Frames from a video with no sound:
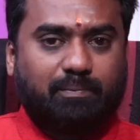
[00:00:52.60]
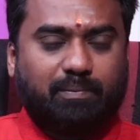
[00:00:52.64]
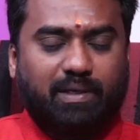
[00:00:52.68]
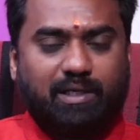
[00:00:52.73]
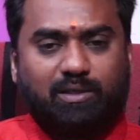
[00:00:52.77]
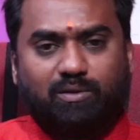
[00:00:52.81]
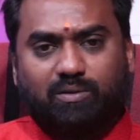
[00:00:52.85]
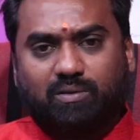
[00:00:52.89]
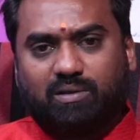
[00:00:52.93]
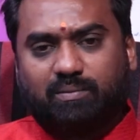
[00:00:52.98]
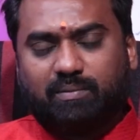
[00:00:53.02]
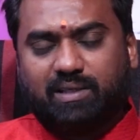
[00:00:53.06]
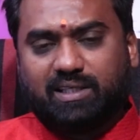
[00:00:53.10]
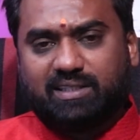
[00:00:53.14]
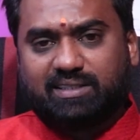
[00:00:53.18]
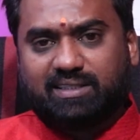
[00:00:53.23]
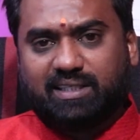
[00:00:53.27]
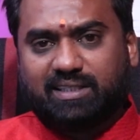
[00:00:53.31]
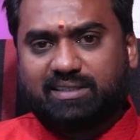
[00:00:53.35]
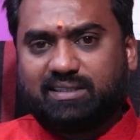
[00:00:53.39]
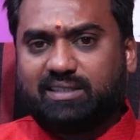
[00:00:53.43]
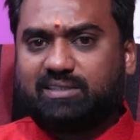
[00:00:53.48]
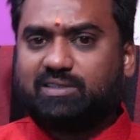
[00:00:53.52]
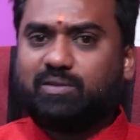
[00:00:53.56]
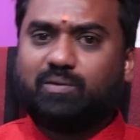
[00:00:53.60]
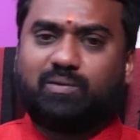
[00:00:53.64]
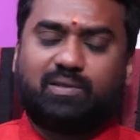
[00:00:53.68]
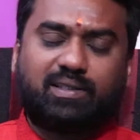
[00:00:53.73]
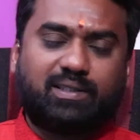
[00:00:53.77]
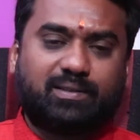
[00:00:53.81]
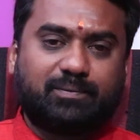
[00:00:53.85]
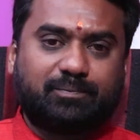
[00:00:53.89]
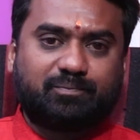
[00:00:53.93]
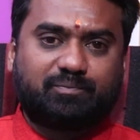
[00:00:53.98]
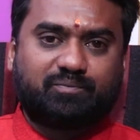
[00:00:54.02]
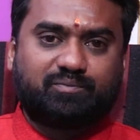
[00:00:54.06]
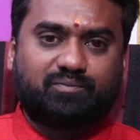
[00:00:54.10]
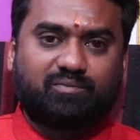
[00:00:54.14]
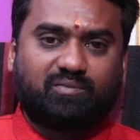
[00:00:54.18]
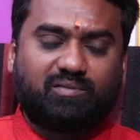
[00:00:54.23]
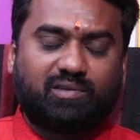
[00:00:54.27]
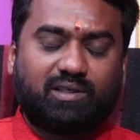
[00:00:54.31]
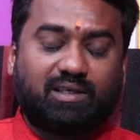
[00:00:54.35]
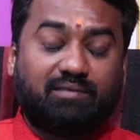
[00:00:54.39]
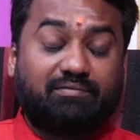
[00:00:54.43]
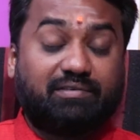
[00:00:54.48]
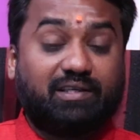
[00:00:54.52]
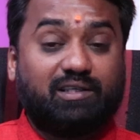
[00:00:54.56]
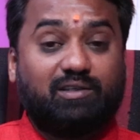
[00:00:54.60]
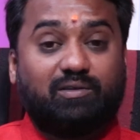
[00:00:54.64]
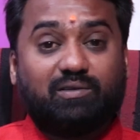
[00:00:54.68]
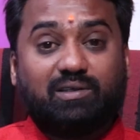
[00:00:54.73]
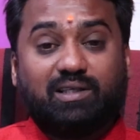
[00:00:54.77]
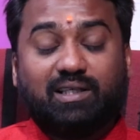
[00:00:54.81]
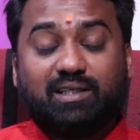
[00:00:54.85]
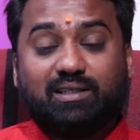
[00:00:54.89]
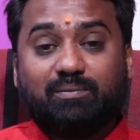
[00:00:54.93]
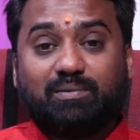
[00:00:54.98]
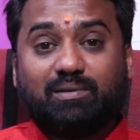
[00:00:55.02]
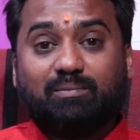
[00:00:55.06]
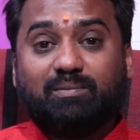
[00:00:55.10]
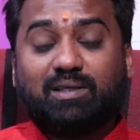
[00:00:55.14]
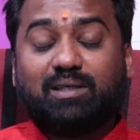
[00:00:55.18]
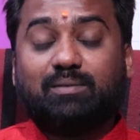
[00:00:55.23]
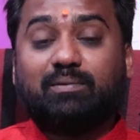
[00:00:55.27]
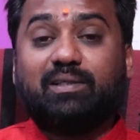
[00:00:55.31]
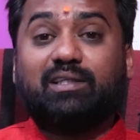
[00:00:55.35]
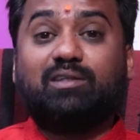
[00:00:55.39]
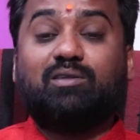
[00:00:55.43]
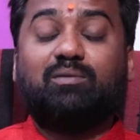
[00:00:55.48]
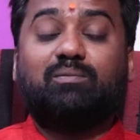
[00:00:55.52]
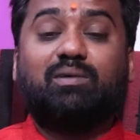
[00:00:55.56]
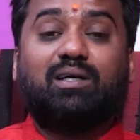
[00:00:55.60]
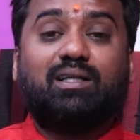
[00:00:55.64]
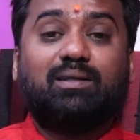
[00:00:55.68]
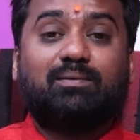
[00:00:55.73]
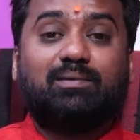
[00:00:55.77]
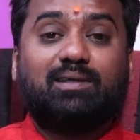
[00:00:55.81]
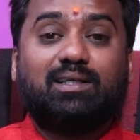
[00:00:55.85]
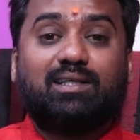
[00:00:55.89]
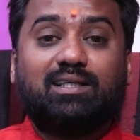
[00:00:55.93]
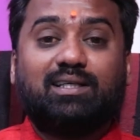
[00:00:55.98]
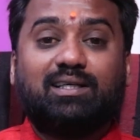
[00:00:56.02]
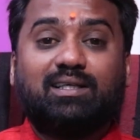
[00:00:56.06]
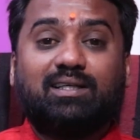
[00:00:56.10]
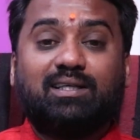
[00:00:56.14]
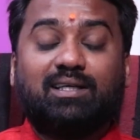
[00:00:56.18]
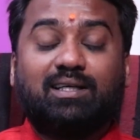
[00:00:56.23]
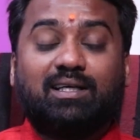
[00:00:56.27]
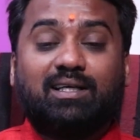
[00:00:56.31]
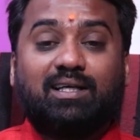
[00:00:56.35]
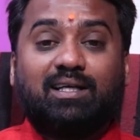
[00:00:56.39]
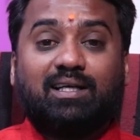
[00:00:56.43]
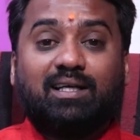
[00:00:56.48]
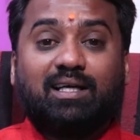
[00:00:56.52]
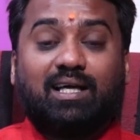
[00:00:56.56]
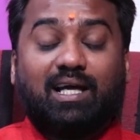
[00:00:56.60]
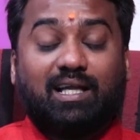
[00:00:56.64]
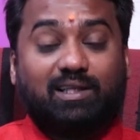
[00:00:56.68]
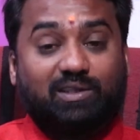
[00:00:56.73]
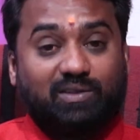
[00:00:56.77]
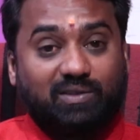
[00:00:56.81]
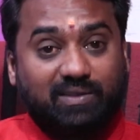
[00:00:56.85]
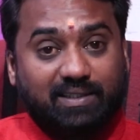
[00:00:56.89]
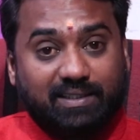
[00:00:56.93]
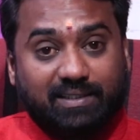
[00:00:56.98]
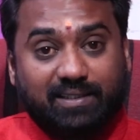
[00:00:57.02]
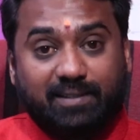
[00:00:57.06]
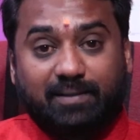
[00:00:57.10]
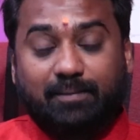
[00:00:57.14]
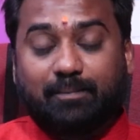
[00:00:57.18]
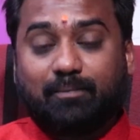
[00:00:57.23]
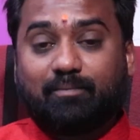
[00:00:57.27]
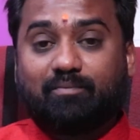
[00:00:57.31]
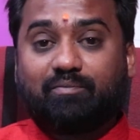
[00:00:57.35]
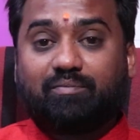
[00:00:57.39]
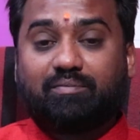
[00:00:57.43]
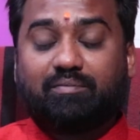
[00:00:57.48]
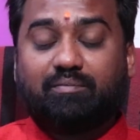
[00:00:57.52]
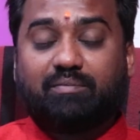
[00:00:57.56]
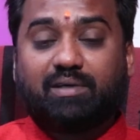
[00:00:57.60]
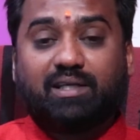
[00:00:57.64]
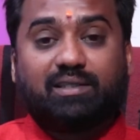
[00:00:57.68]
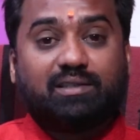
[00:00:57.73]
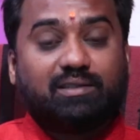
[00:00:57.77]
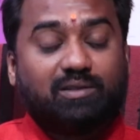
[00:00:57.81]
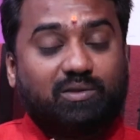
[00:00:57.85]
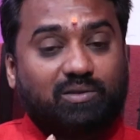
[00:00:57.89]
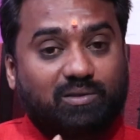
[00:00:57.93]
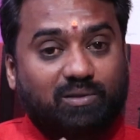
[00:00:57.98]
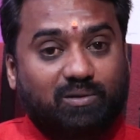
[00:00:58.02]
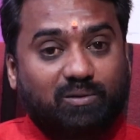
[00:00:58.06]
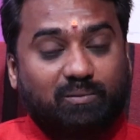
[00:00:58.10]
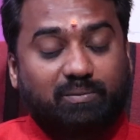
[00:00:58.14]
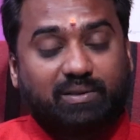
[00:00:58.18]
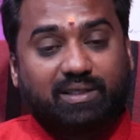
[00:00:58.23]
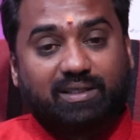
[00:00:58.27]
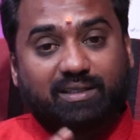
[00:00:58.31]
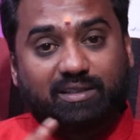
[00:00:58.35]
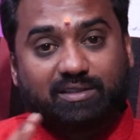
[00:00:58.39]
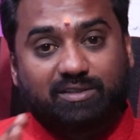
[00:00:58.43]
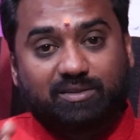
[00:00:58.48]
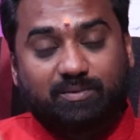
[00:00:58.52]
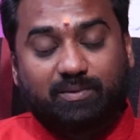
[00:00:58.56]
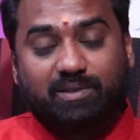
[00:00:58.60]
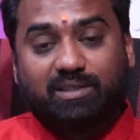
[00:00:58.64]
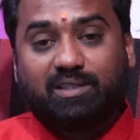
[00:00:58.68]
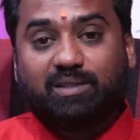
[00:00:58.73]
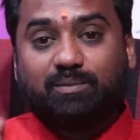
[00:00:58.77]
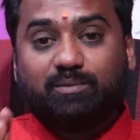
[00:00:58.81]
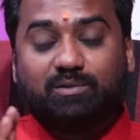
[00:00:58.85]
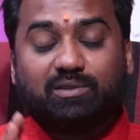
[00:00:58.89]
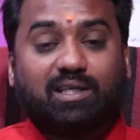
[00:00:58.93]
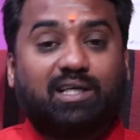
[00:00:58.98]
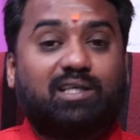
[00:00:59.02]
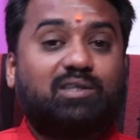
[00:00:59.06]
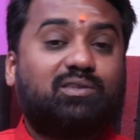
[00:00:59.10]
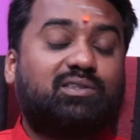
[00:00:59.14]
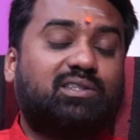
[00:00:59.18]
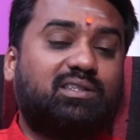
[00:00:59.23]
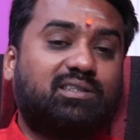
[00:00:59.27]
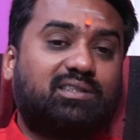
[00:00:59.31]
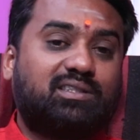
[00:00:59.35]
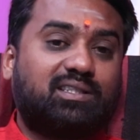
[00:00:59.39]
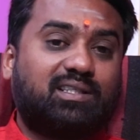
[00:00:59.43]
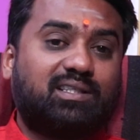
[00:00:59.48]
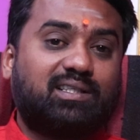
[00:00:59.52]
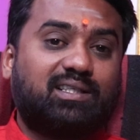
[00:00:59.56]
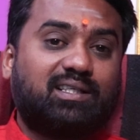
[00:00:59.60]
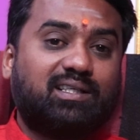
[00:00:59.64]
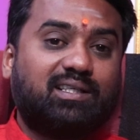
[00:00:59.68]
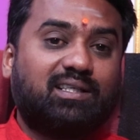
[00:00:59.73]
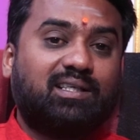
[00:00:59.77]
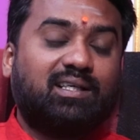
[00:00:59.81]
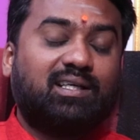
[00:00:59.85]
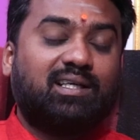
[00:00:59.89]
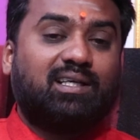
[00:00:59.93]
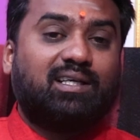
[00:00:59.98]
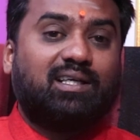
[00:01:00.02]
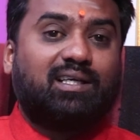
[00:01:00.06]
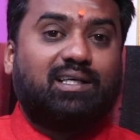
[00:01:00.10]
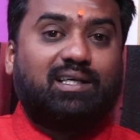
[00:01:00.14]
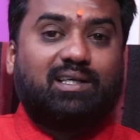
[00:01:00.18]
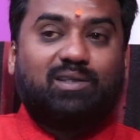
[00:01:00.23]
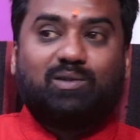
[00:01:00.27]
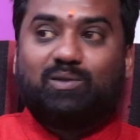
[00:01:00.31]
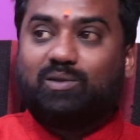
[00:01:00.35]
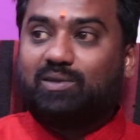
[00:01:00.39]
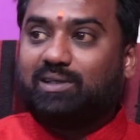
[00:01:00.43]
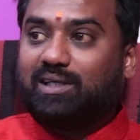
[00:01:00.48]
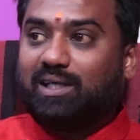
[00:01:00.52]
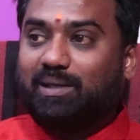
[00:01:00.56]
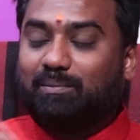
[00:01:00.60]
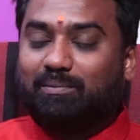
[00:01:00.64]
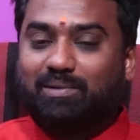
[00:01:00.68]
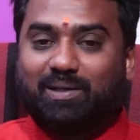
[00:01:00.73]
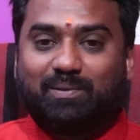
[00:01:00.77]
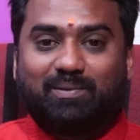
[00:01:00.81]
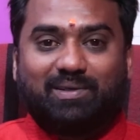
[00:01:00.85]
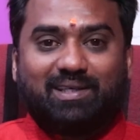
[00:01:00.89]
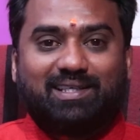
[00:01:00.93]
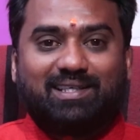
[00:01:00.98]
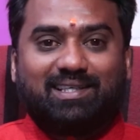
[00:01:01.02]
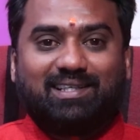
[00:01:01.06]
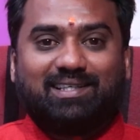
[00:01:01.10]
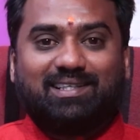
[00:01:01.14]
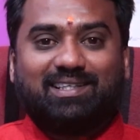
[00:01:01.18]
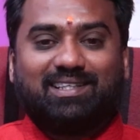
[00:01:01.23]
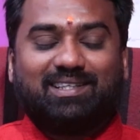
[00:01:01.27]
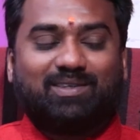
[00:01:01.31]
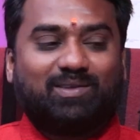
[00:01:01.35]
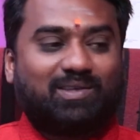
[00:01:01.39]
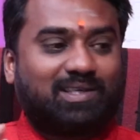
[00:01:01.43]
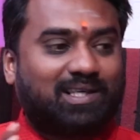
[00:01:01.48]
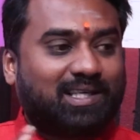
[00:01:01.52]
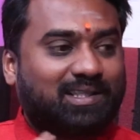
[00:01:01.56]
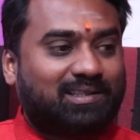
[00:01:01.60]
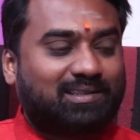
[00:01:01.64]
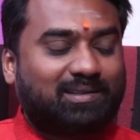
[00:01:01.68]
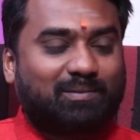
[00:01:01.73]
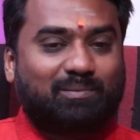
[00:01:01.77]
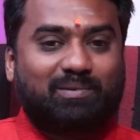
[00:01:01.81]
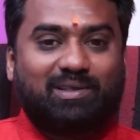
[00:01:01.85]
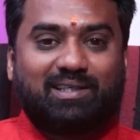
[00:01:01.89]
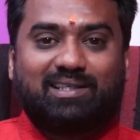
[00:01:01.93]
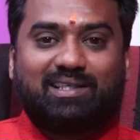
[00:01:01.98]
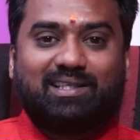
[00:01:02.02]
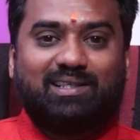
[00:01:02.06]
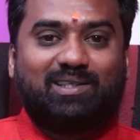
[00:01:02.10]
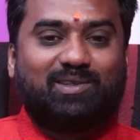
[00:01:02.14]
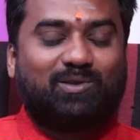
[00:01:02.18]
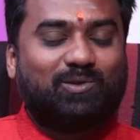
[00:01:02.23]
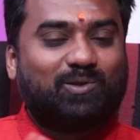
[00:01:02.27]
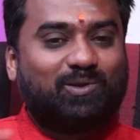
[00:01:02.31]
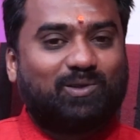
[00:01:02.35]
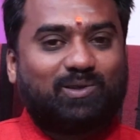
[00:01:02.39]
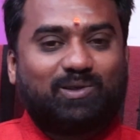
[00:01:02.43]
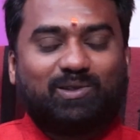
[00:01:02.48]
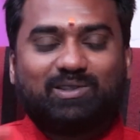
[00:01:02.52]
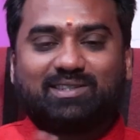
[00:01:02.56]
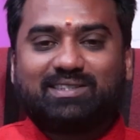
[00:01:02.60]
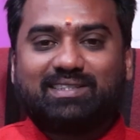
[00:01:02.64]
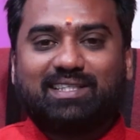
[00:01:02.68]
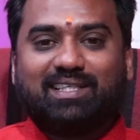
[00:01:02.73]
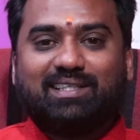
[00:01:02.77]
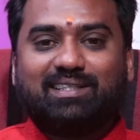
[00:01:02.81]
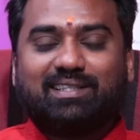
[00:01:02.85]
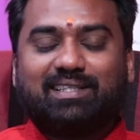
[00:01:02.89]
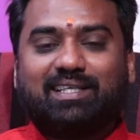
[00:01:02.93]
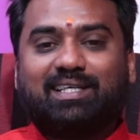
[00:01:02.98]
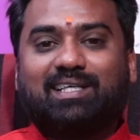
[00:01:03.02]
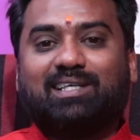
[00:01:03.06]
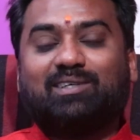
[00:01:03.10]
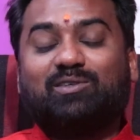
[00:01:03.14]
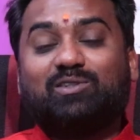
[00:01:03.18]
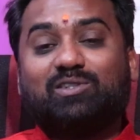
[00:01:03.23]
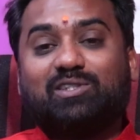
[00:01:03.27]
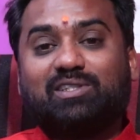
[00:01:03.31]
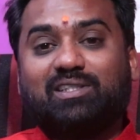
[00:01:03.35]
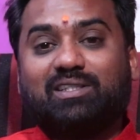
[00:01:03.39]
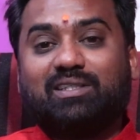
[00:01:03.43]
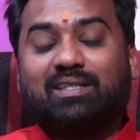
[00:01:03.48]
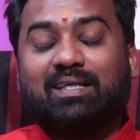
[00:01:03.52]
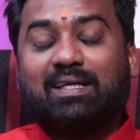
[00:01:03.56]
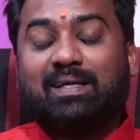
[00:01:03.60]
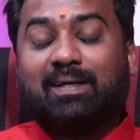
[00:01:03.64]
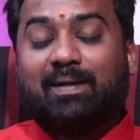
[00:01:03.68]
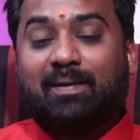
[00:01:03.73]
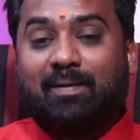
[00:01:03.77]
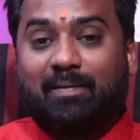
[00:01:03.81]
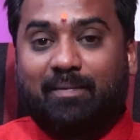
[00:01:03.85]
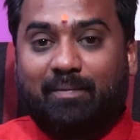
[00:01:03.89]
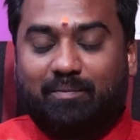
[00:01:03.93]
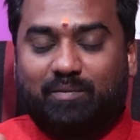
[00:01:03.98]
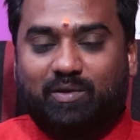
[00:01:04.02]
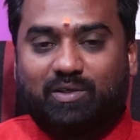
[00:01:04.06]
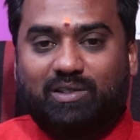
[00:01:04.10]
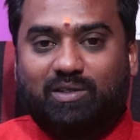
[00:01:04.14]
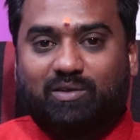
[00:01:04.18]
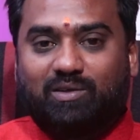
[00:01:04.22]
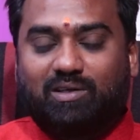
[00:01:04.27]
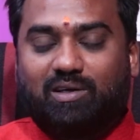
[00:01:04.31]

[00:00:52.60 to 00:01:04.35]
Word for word: పనిలో కూడా మనకు సక్సెస్ ఉంటుంది ఇంకా ఫెయిల్యూర్ లేనప్పుడు మనం ఎందుకు బాధపడాలి అందుకనే ప్రతి ఒక్క రూపాయి ఖర్చు పెట్టే ముందు ఆలోచించండి ఏదో ఒక నెంబర్ పెట్టేయండి ఒక రత్నం పెట్టేయండి కోట్లు వస్తాయంటే ఎక్కడి నుంచి ఇప్పుడు